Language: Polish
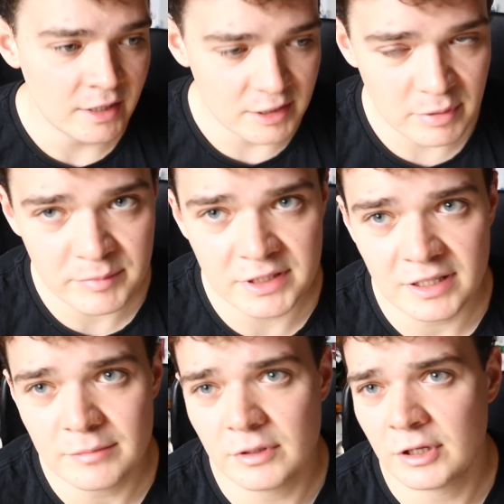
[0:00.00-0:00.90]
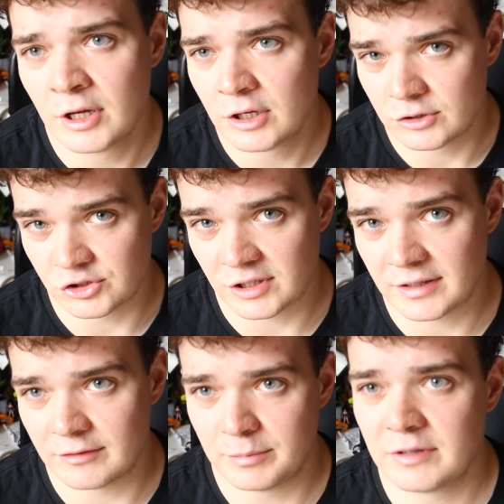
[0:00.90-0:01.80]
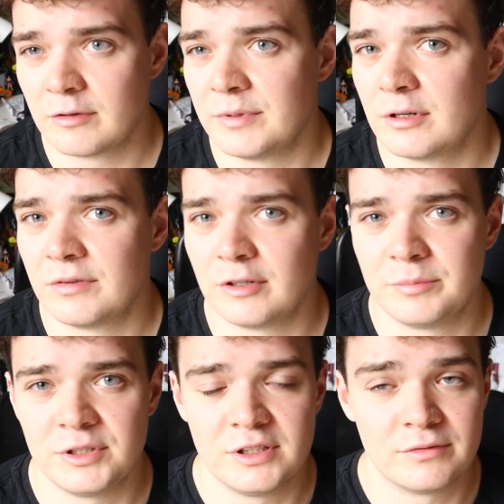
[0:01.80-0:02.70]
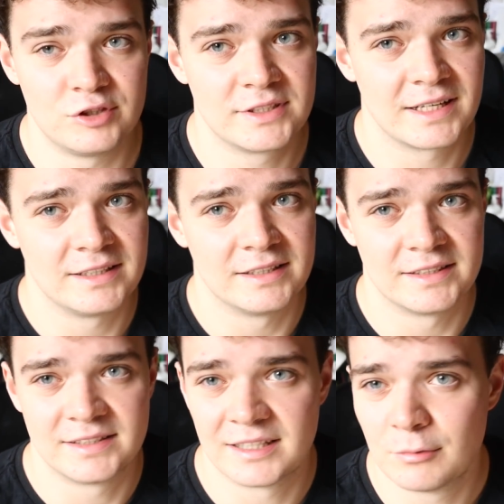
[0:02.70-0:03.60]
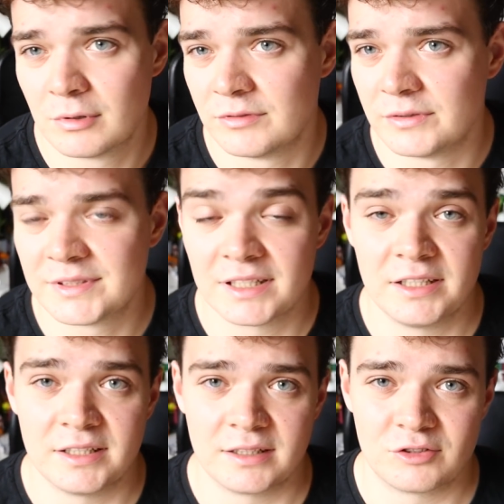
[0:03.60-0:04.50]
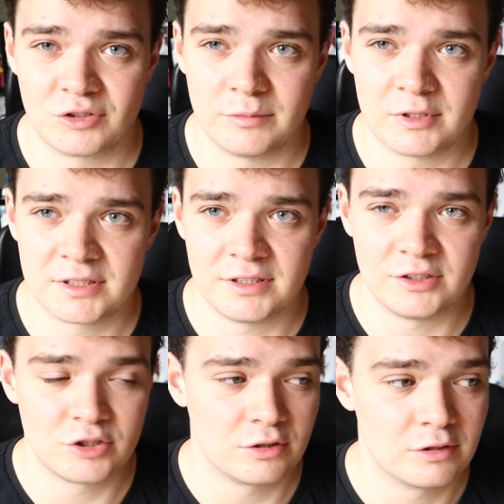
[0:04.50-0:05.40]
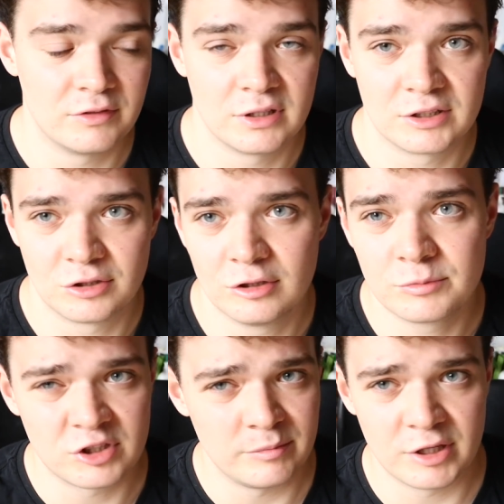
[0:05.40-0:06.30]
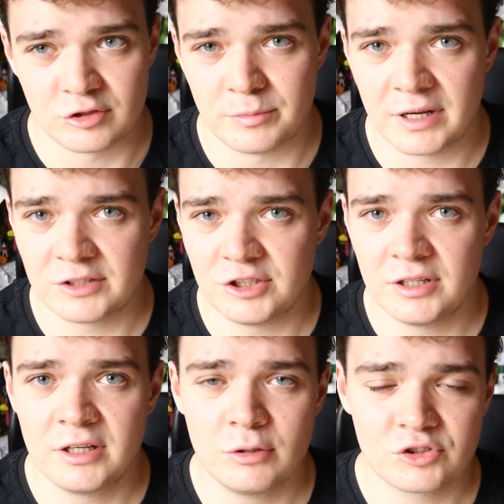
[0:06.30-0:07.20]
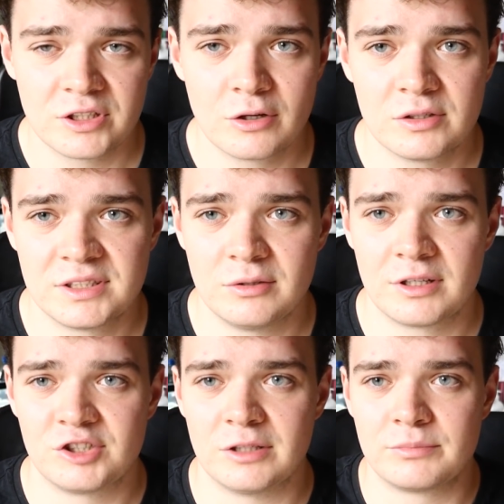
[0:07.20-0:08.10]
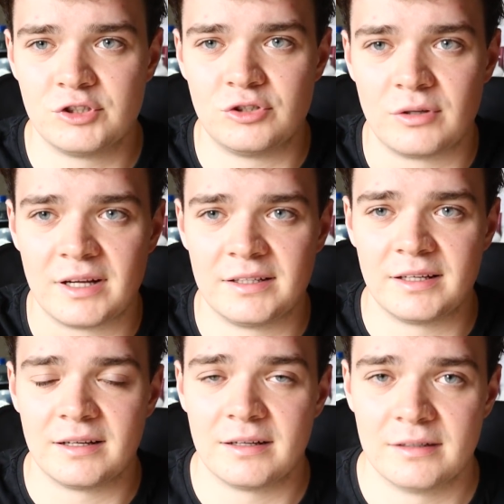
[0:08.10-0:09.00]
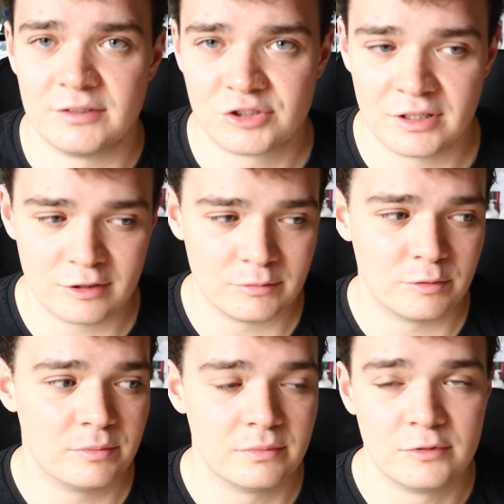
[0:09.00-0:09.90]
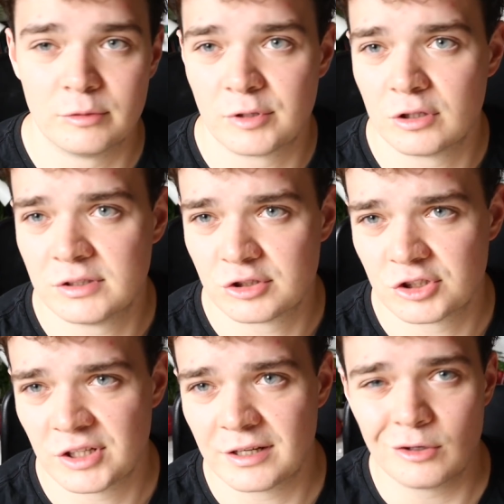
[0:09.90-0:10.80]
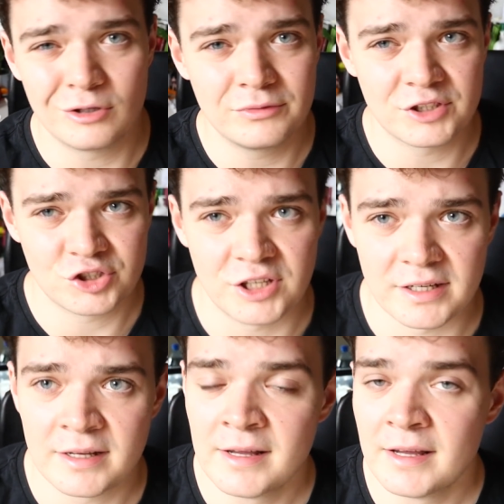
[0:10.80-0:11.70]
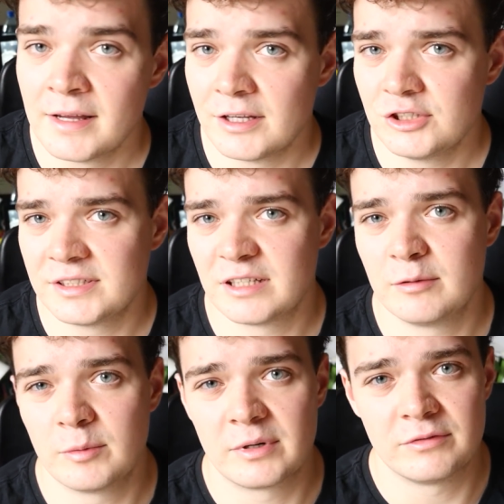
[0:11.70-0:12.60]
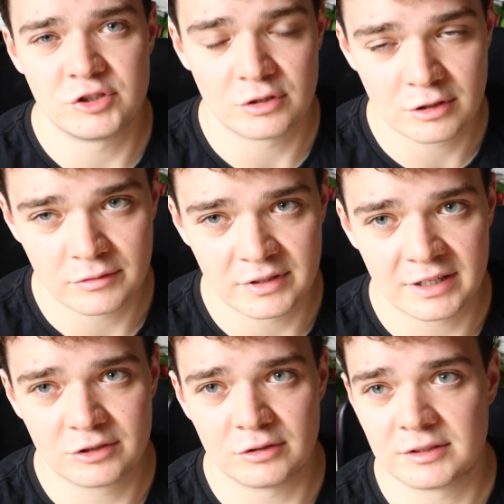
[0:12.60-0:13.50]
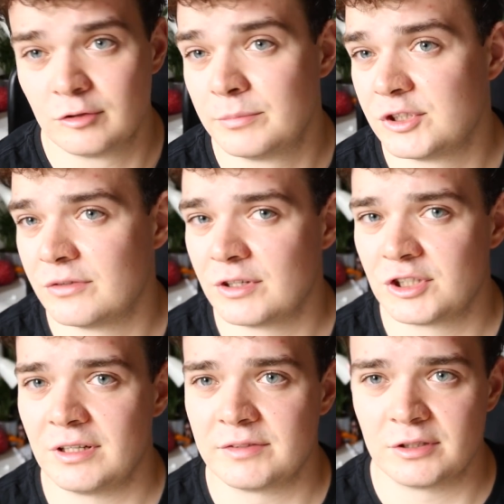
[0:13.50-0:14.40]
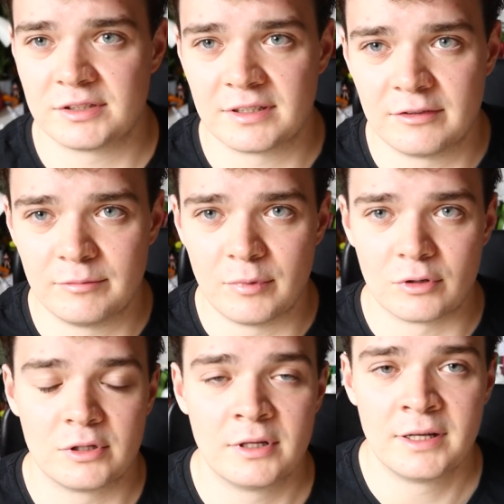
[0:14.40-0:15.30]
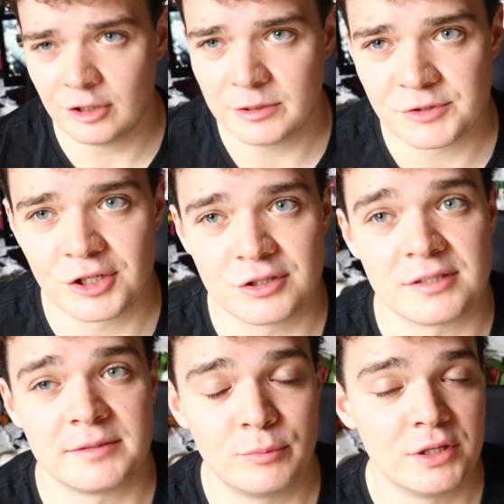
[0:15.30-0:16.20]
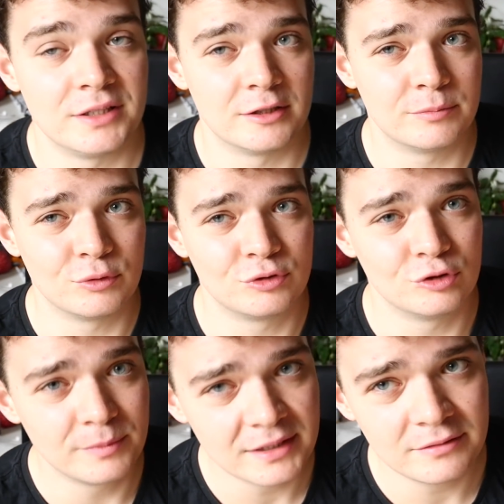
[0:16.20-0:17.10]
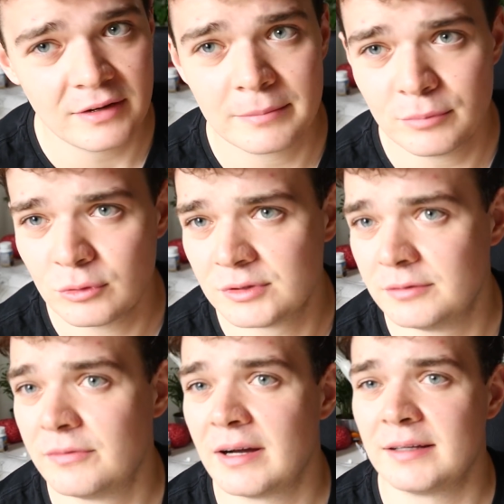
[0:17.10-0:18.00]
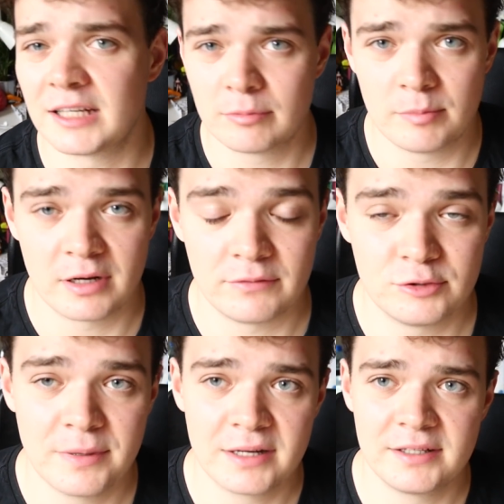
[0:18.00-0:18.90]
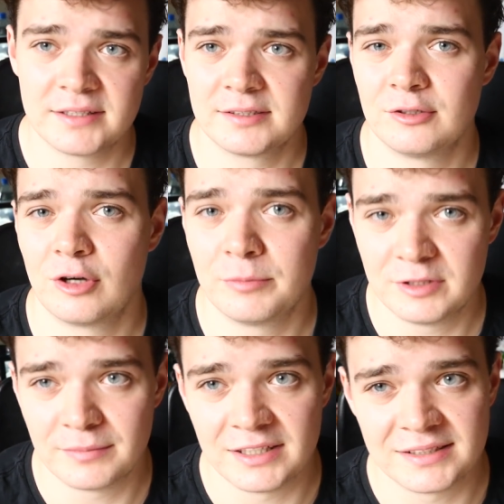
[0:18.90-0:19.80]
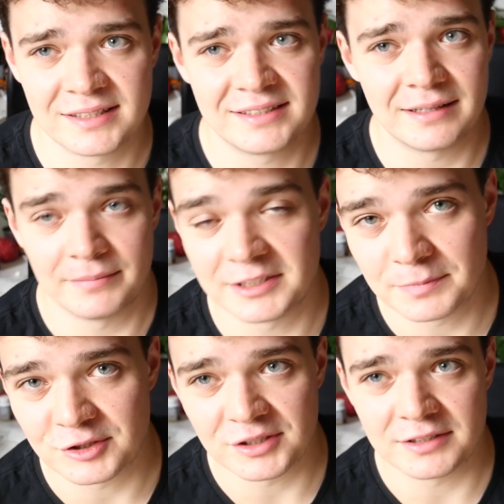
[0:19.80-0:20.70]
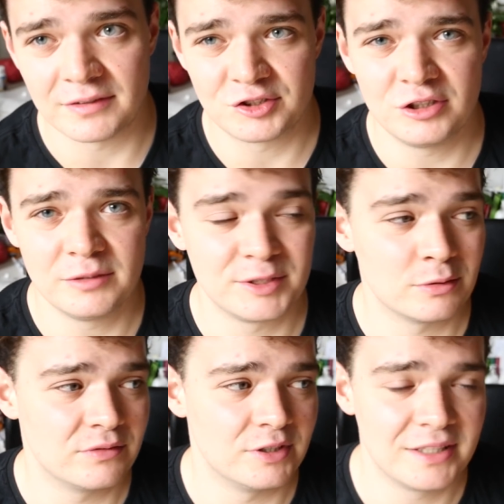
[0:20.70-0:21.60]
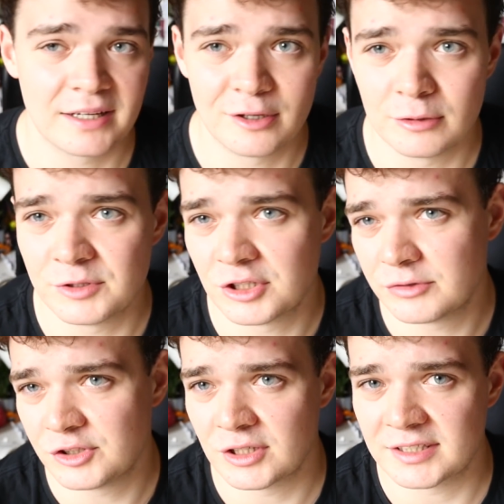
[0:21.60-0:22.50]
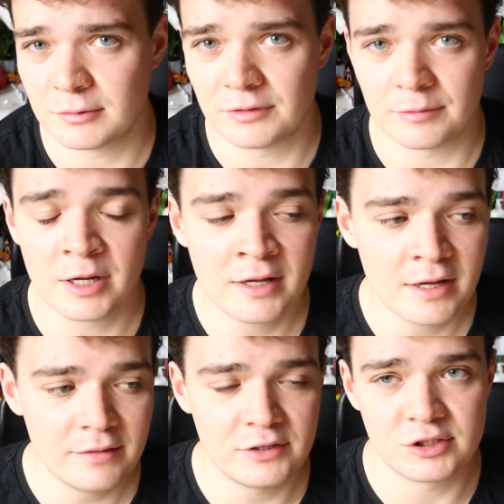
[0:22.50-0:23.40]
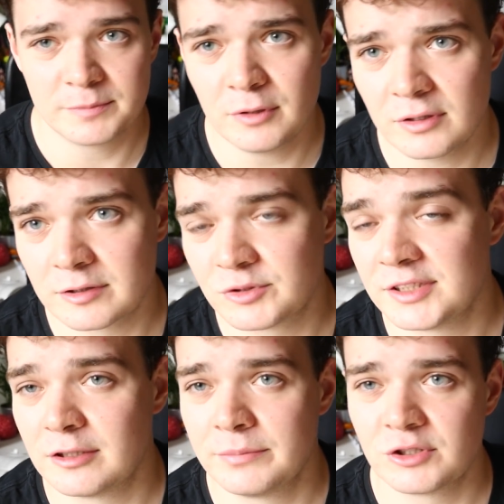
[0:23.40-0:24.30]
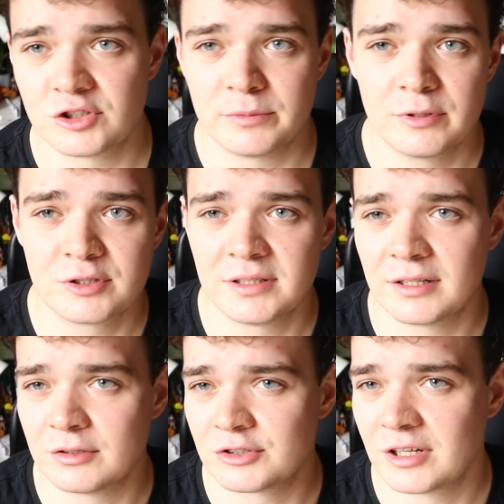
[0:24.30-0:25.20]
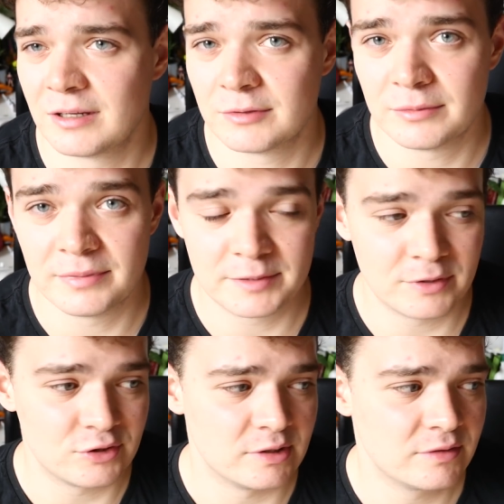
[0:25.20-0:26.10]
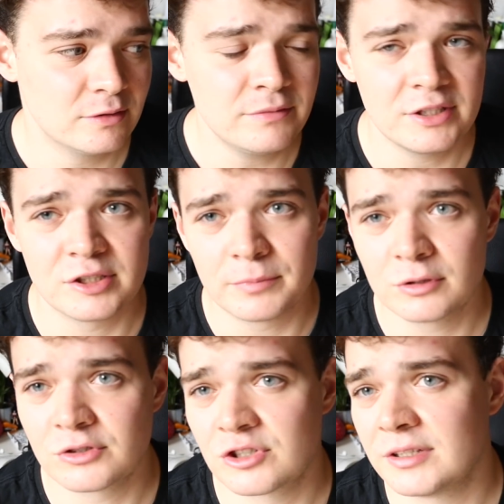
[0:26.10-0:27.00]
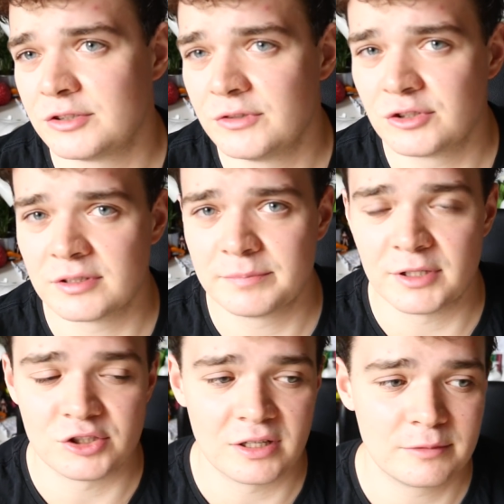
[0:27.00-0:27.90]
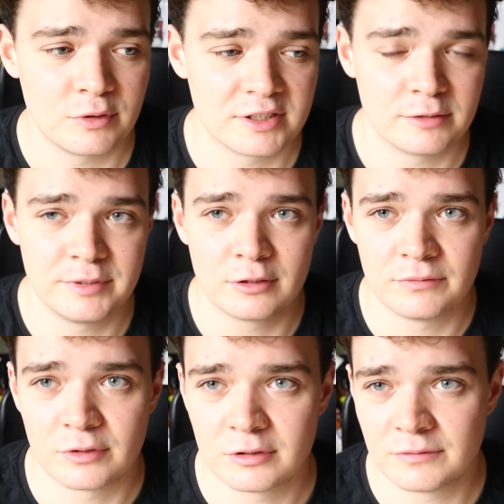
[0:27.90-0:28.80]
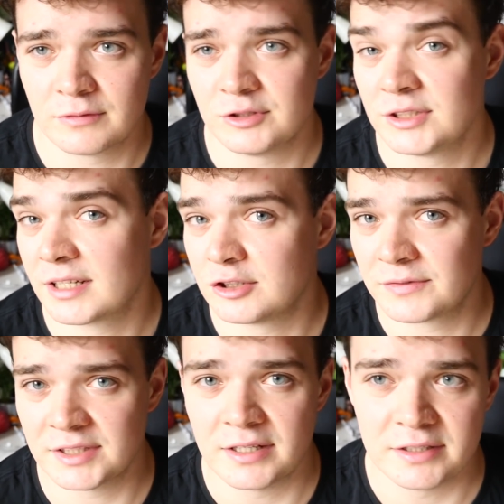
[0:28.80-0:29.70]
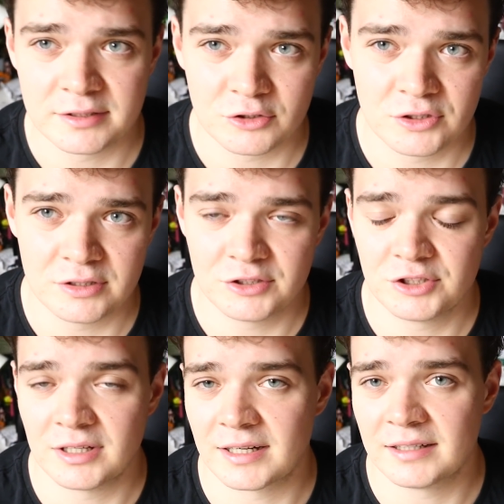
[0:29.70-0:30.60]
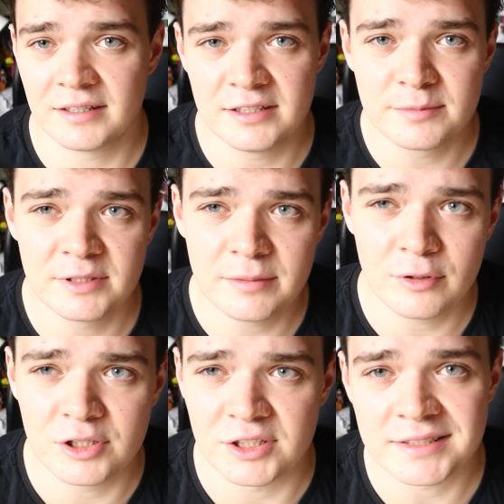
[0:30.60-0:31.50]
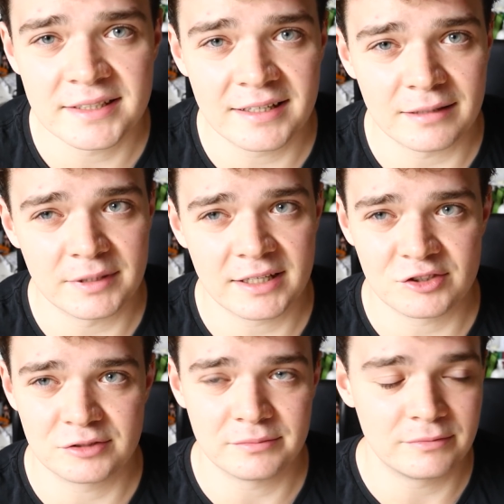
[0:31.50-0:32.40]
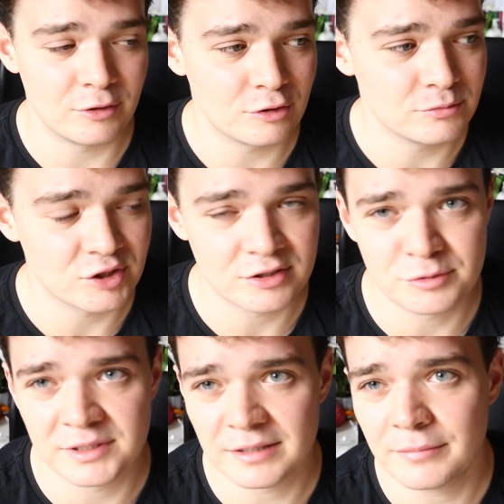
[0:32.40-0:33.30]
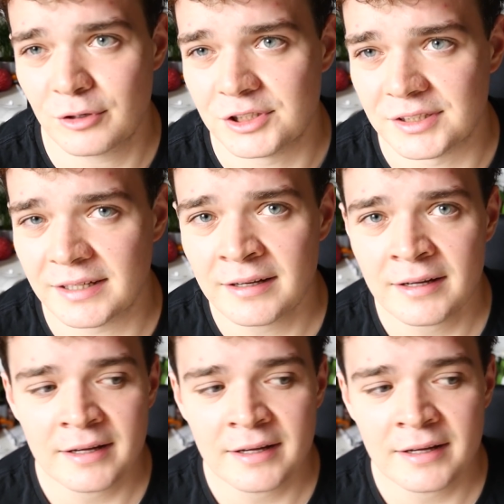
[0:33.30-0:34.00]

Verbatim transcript: I pamiętajmy, że wbrew obiegowej opinii wyciskanie z za głowy wcale nie angażuje mocniej środkowego aktonu, przynajmniej jakoś bardziej i różnego rodzaju jakieś tam przyciągania e, sztangą do, do brody coś takiego również nie. Jeśli chcemy poprawić środkowy akton, skupmy się właśnie na wznosach w bok. No i przechodząc płynnie do punktu numer dwa. Punkt dwa, jak poprawić barki jest to to optymalizacja bezpieczeństwa, czyli innymi słowy, jak robić te ćwiczenia z głową. Wiecie, sporo osób często pisze, że po co ja tak ostrzegam o tym bezpieczeństwie. No wiecie, po to, że ćwicząc 5 lat mogę sobie komfortowo wyciskać w serii 140 na klatę i nic mnie nie boli, nie stękam na każdym forum, że coś mnie tam boli, nie?